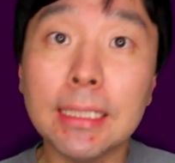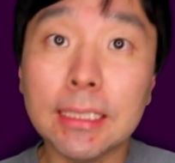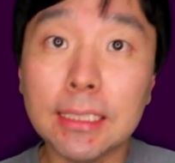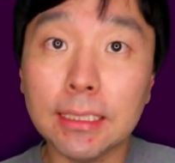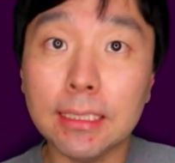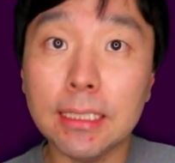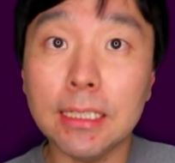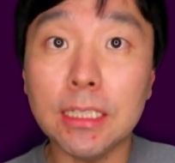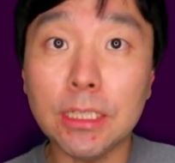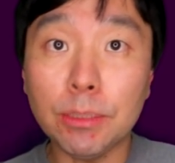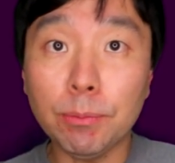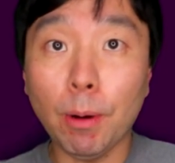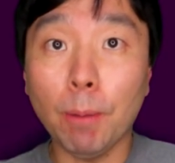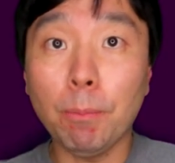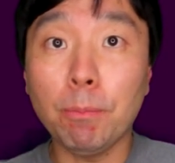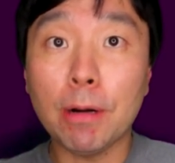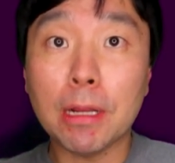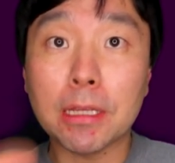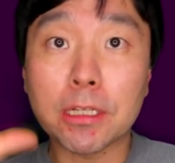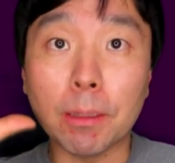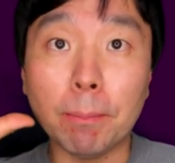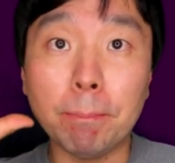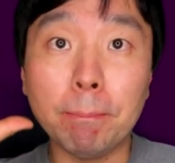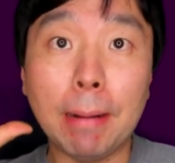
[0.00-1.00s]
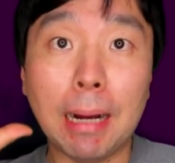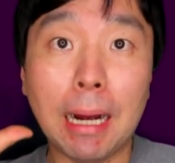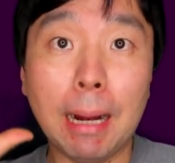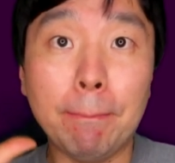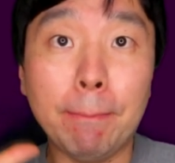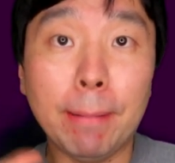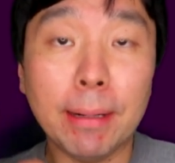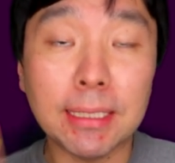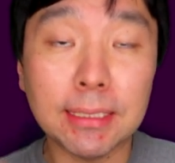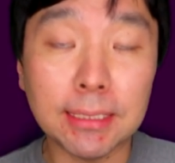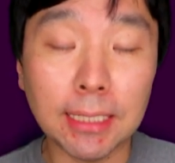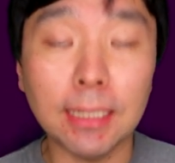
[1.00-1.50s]
특히 리버풀의 전방
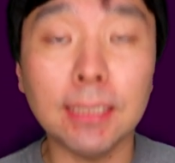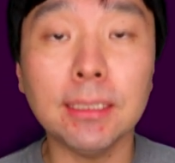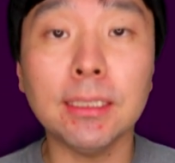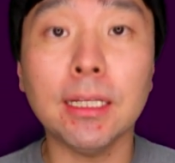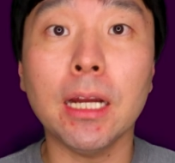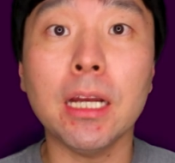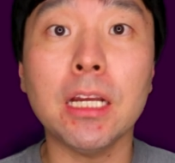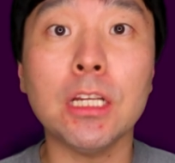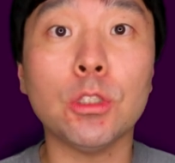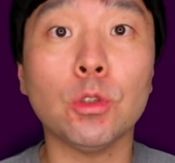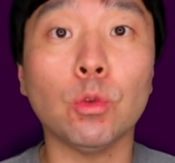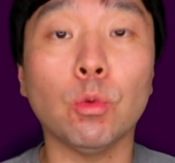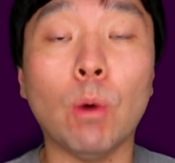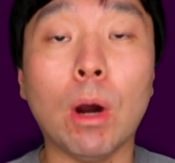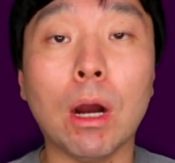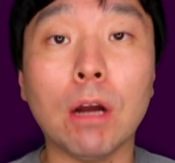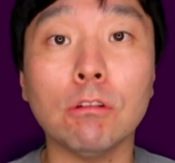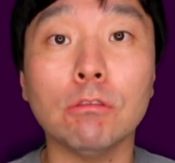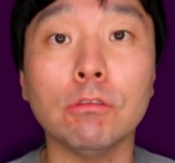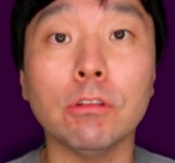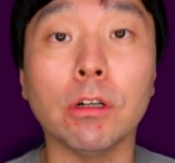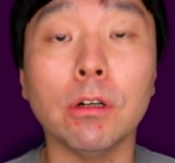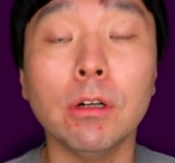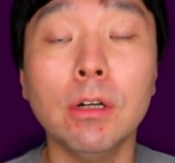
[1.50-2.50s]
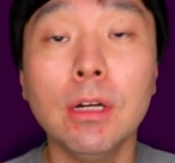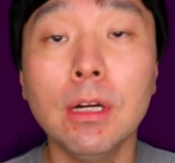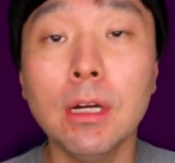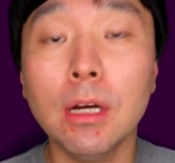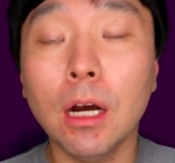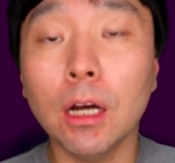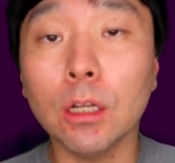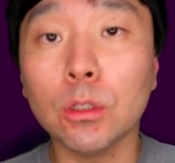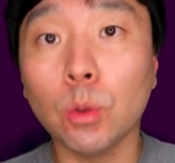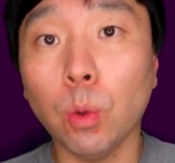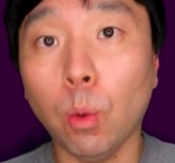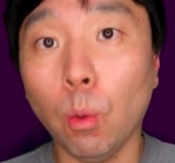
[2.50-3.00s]
압박이 상당히 좋았고요.
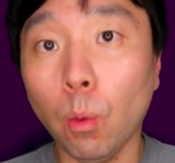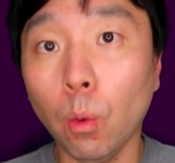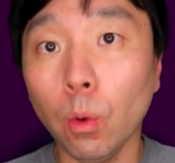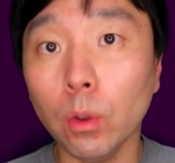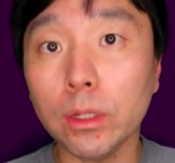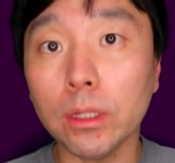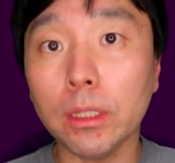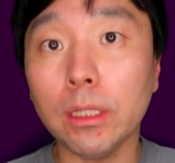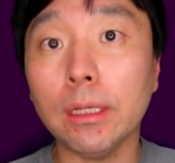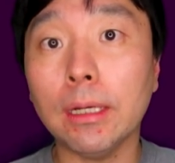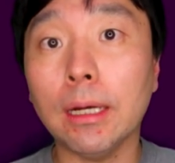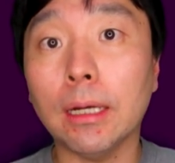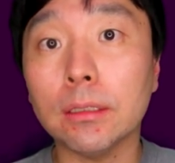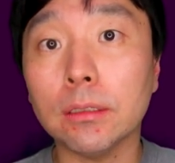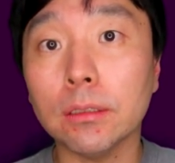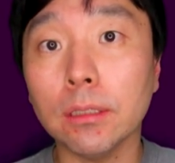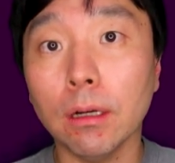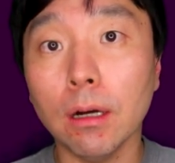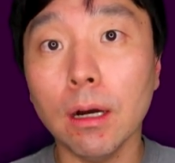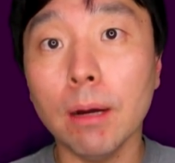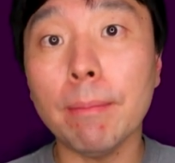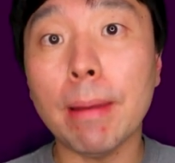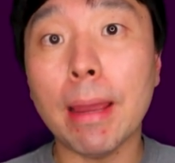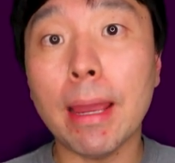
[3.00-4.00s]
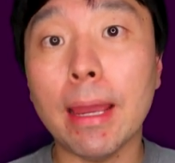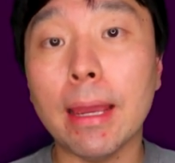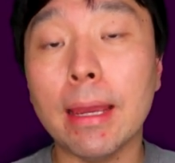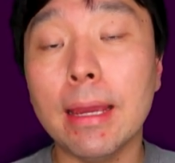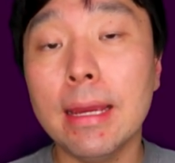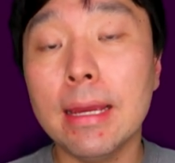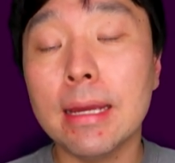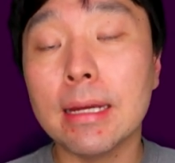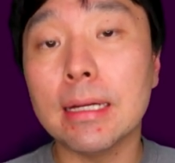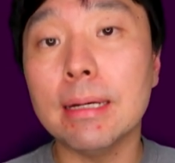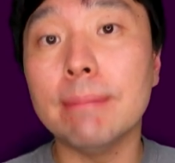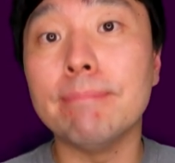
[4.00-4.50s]
아, 도티가 처음에
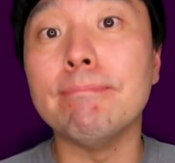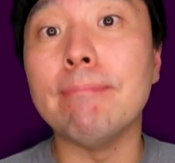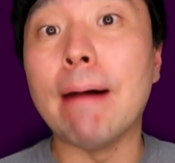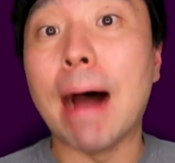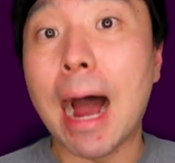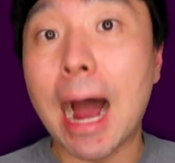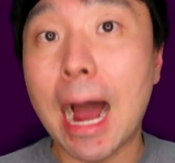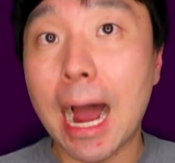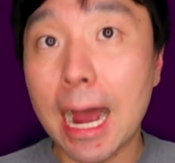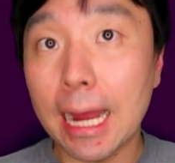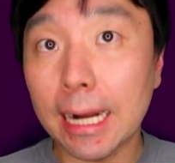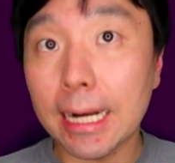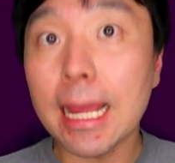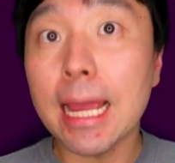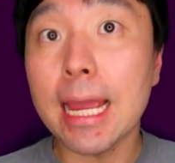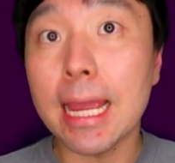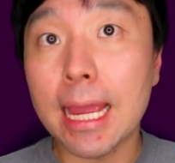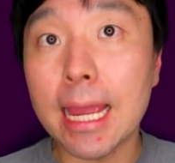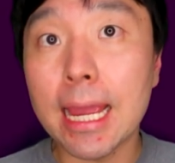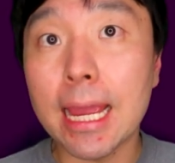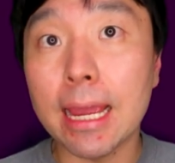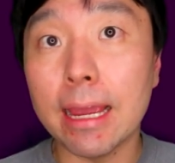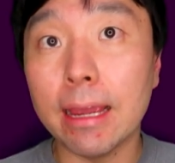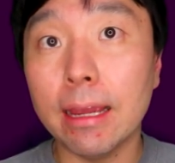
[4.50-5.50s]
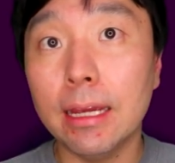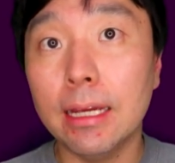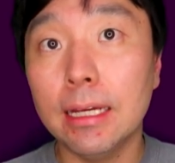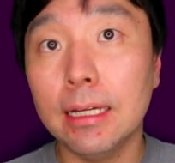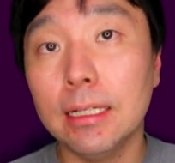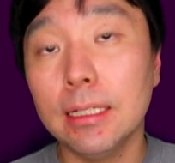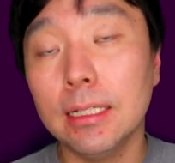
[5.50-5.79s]
그 만에